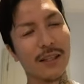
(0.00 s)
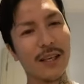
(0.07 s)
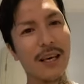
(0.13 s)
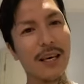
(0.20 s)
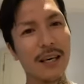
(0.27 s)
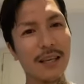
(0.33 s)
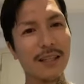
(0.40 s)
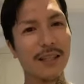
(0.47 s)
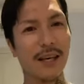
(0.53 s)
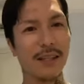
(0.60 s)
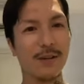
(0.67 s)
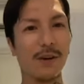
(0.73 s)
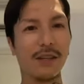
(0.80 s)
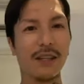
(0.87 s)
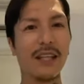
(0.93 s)
清潔
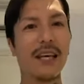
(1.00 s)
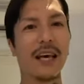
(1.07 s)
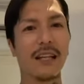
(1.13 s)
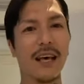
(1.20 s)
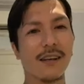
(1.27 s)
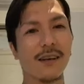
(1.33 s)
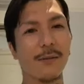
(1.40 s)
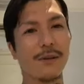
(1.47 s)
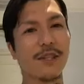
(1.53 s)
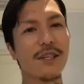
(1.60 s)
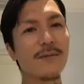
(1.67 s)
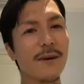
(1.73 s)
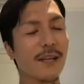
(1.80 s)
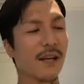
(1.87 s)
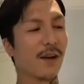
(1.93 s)
感のが似や
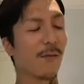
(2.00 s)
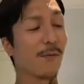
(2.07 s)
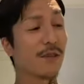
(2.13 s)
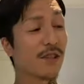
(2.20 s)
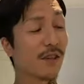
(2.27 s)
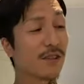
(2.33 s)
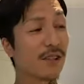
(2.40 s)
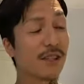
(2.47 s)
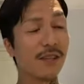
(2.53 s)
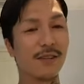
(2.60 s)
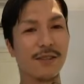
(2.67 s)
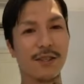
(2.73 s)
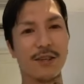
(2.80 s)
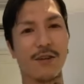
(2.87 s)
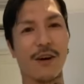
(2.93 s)
千葉にはめちゃくちゃ
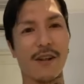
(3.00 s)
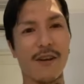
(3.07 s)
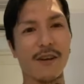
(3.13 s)
セックスしてるか